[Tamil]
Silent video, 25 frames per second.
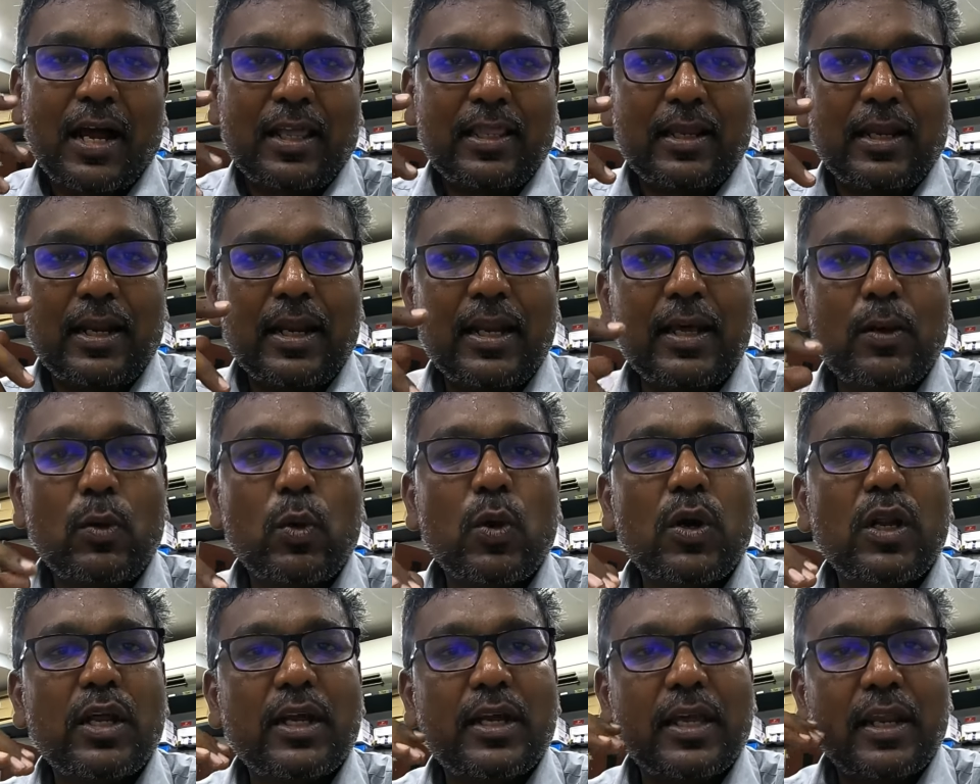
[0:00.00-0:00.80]
அதனால்
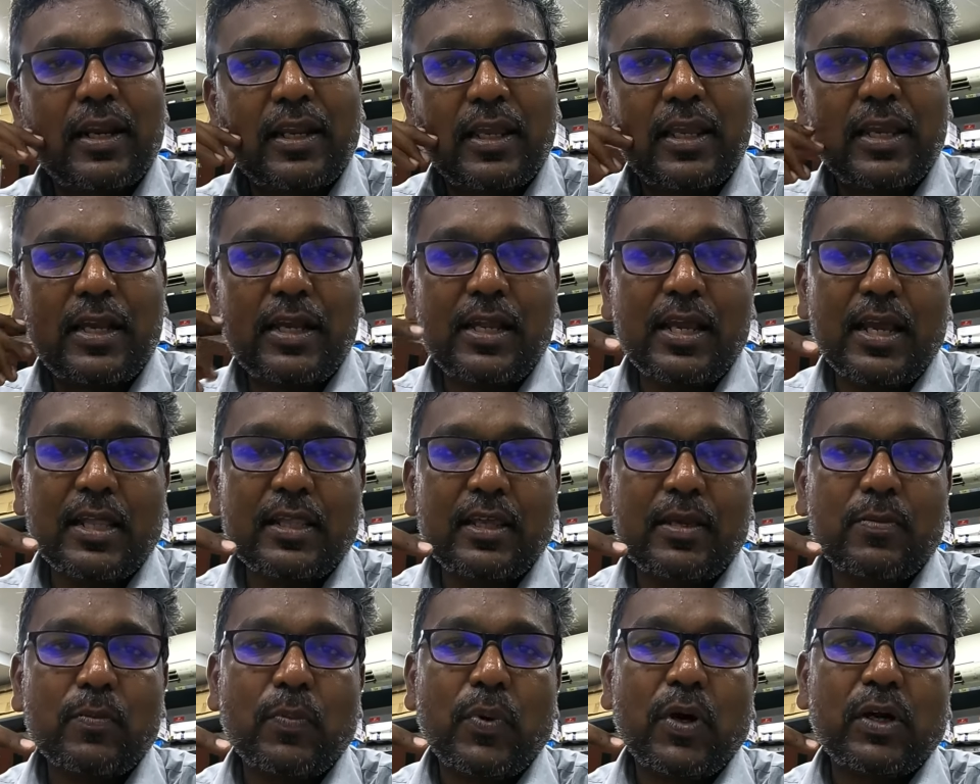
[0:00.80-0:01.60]
உங்களுக்கு ரியலி
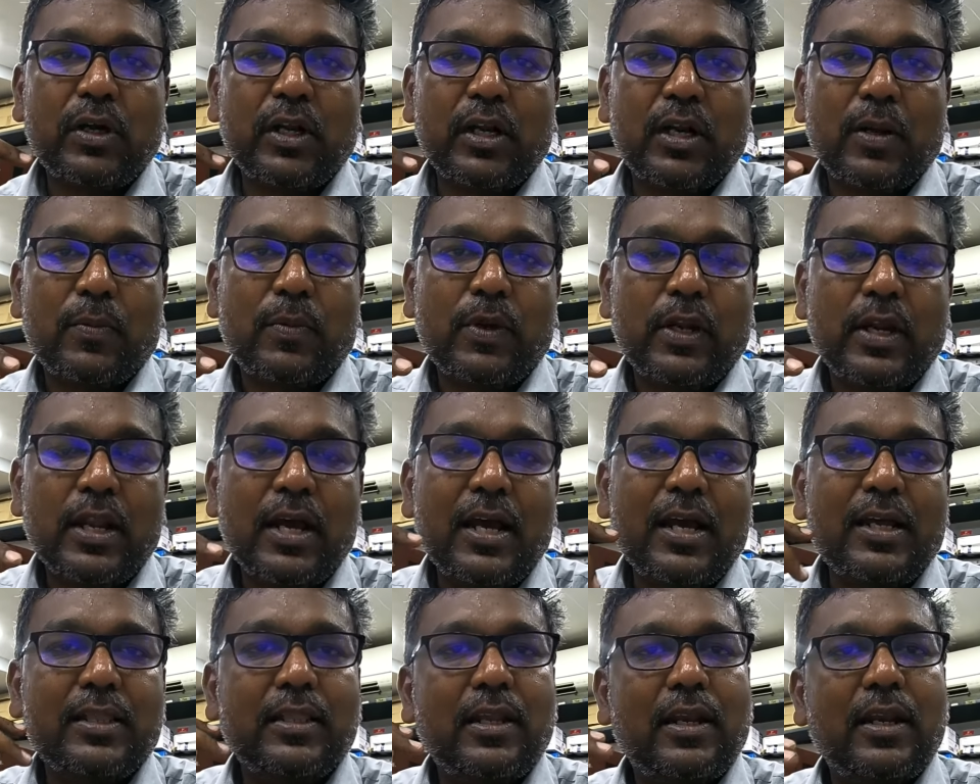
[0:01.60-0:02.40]
அது இம்பார்ட்டன்ட்
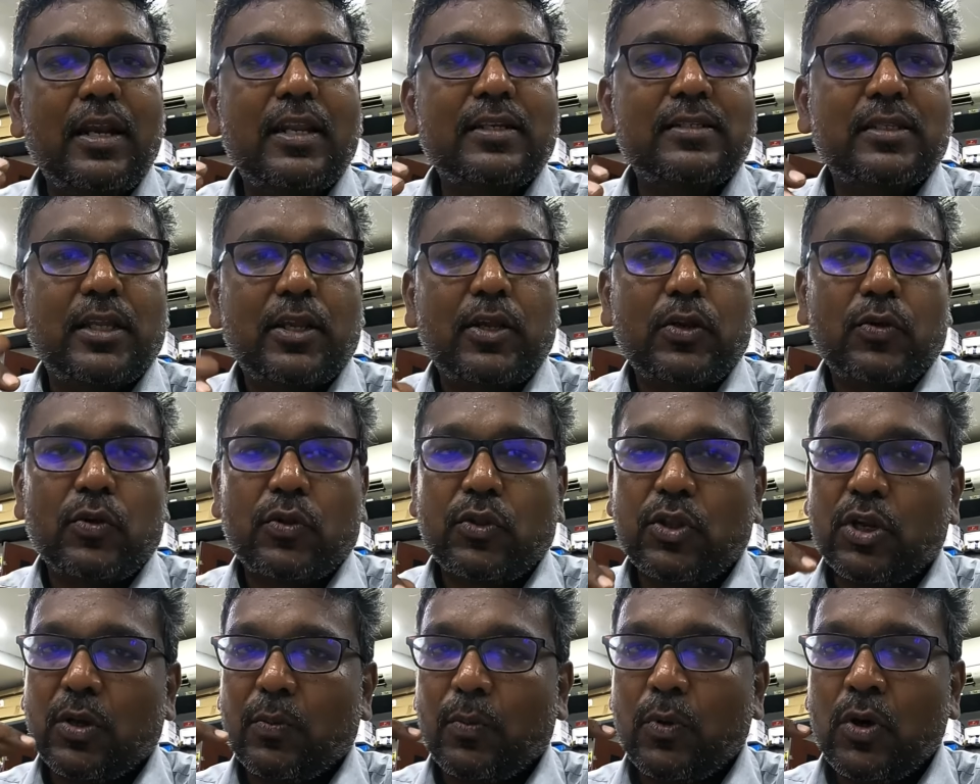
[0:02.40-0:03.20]
அப்படின்னா அந்த ரிலே
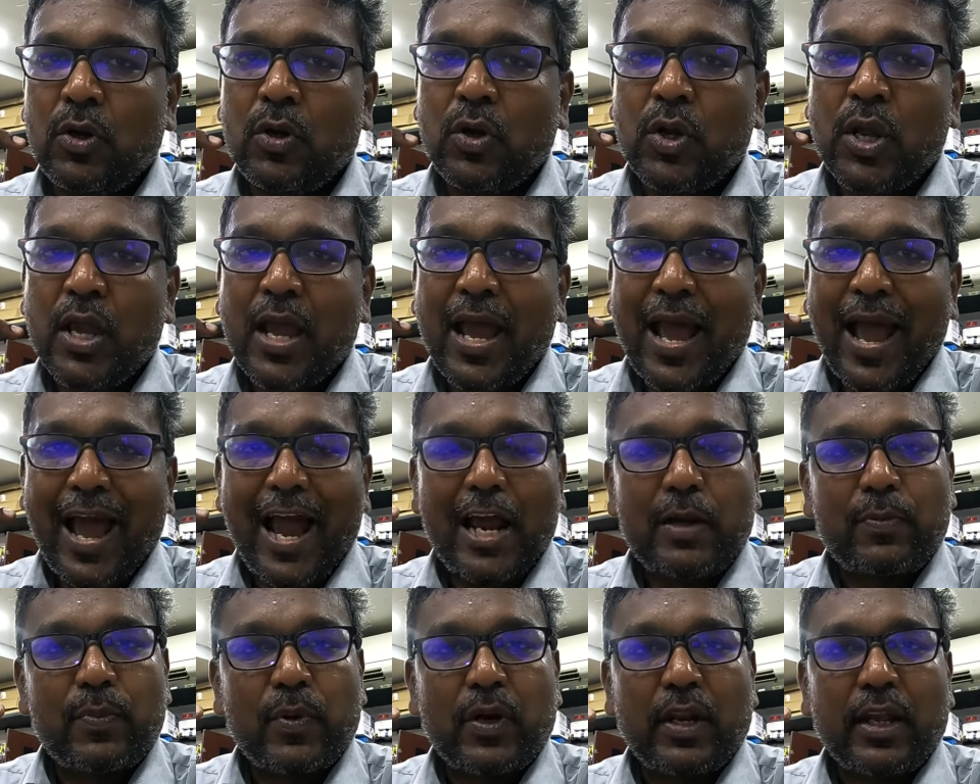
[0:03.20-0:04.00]
சர்க்கியூட் வந்து நம்ம
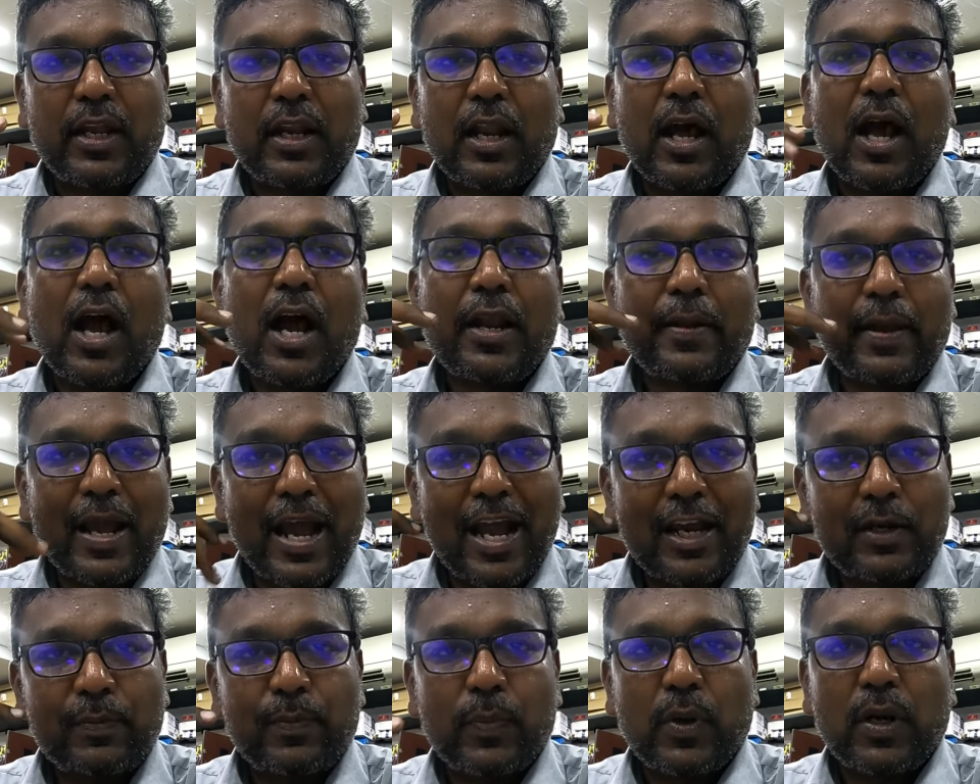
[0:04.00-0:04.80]
ஆட் பண்ணிக்கலாம் அது
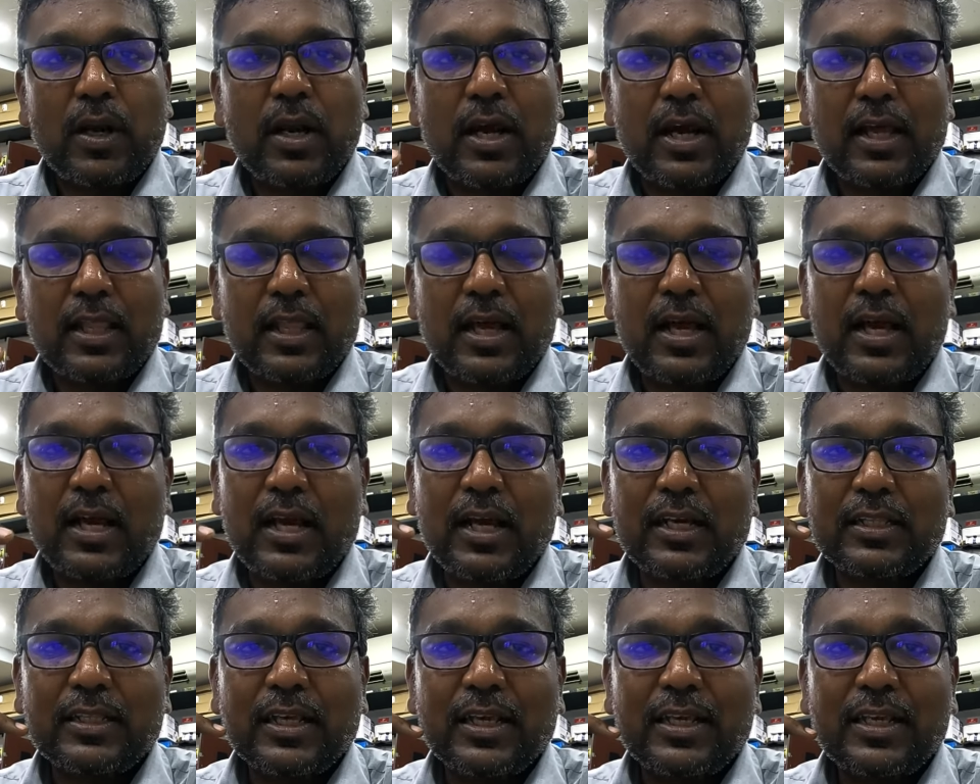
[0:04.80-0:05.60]
ஆட் பண்ணால் தான்
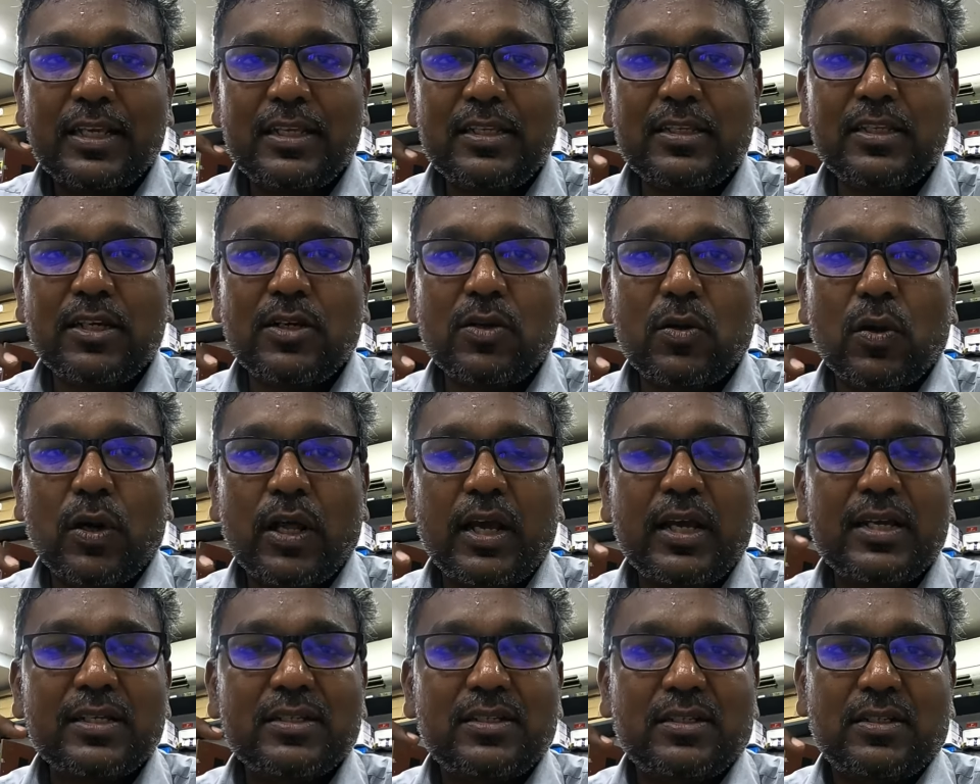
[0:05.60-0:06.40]
அந்த
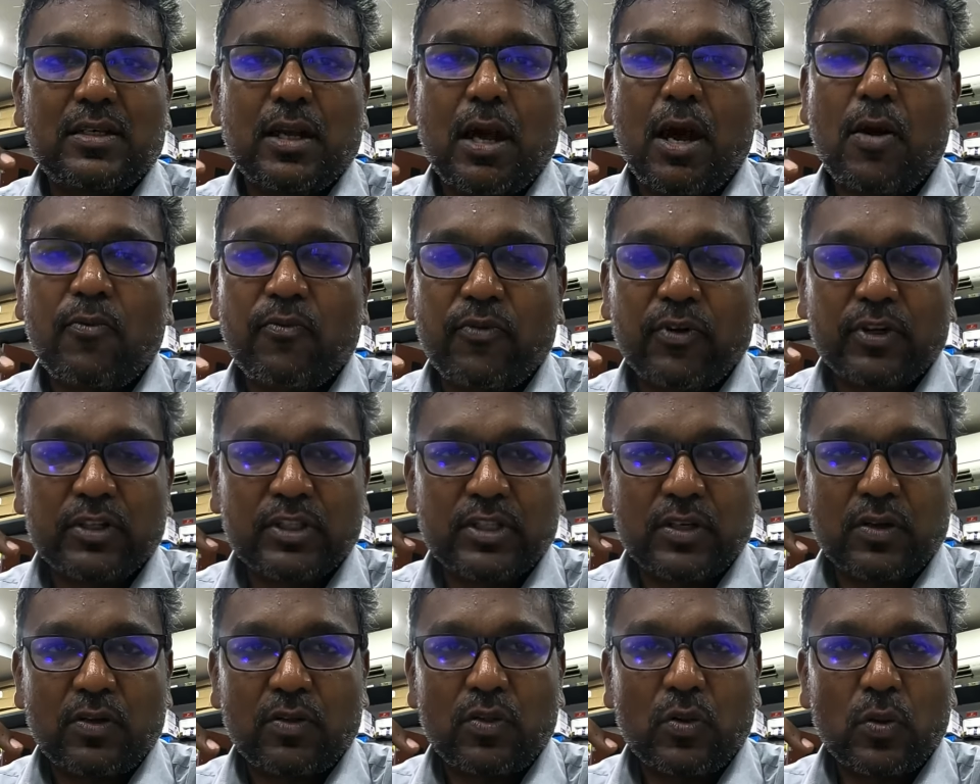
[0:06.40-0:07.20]
இன்ஜினோட ஸ்டாப்
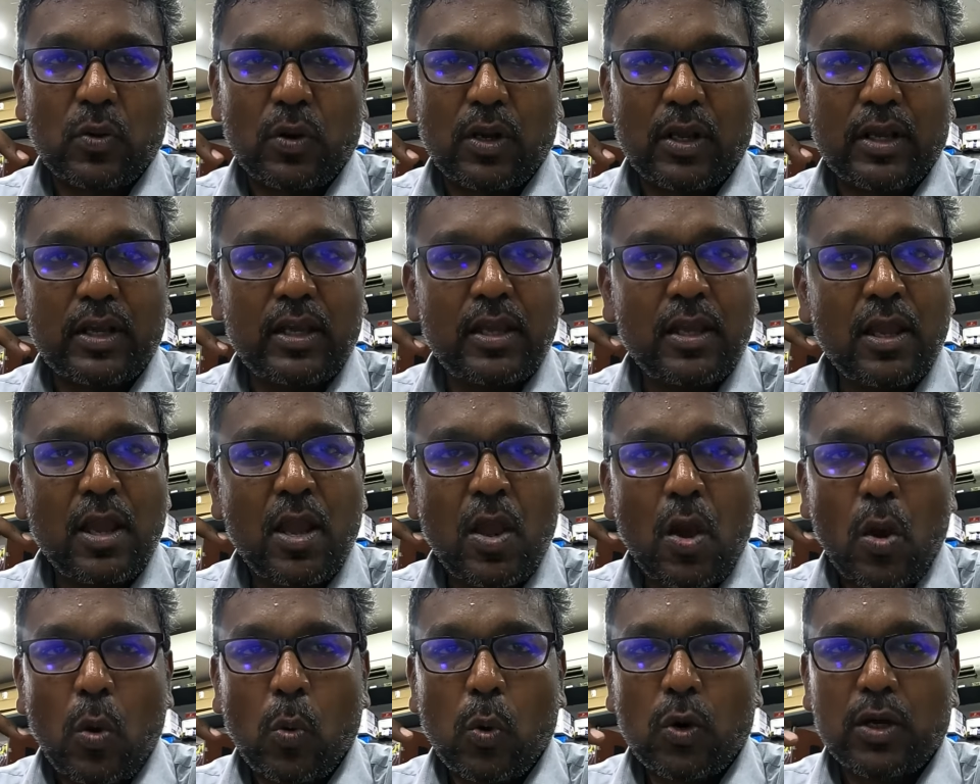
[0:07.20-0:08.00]
ஃபங்க்ஷன் வந்து உங்களுக்கு
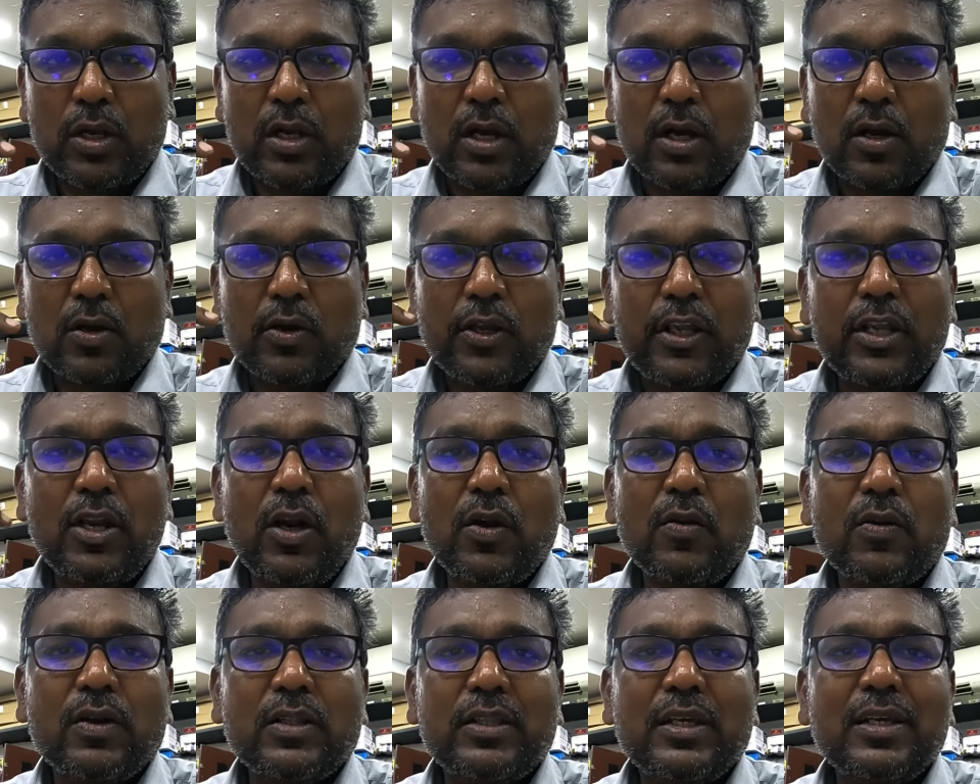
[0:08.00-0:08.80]
ஒர்க் ஆகும்
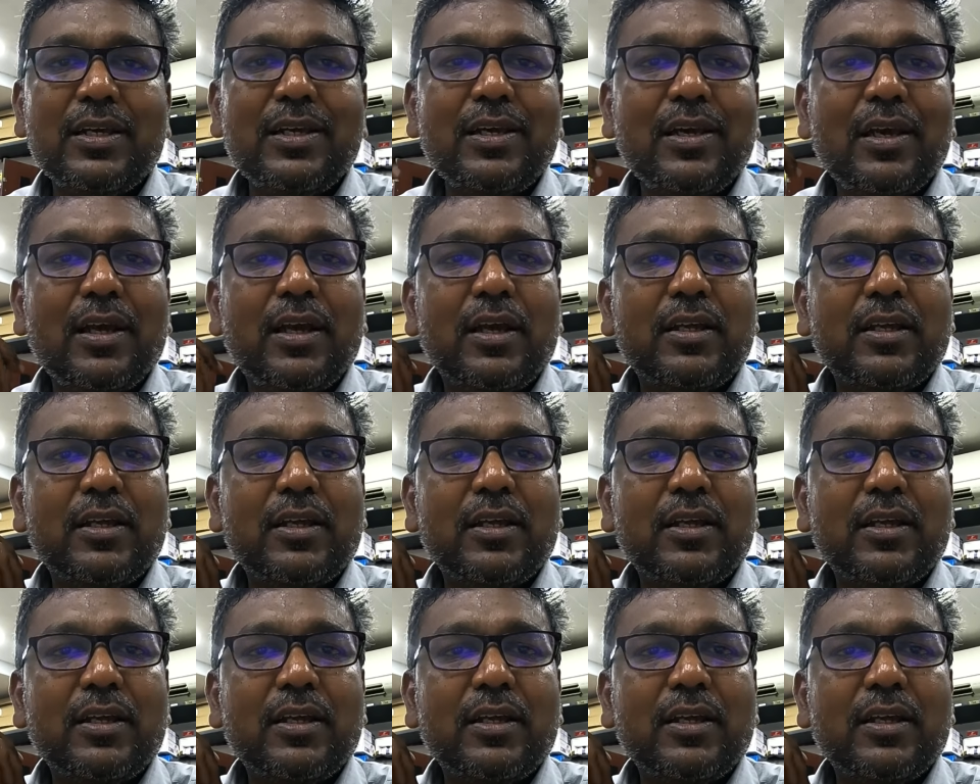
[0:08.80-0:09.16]
இன்னொன்று வந்து